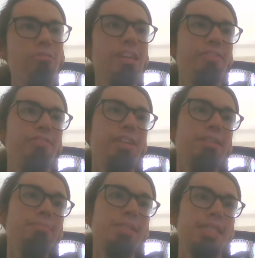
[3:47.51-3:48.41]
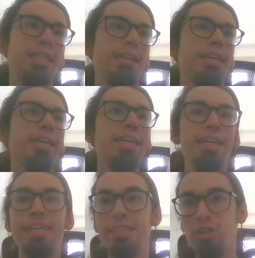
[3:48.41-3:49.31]
pour les films,
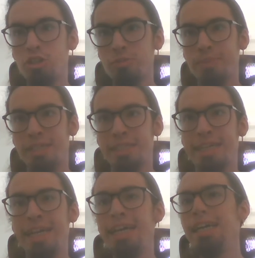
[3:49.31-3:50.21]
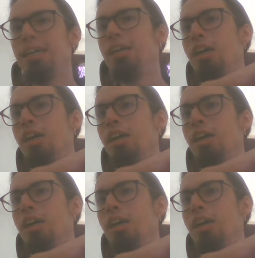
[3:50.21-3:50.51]
séries et documentaires,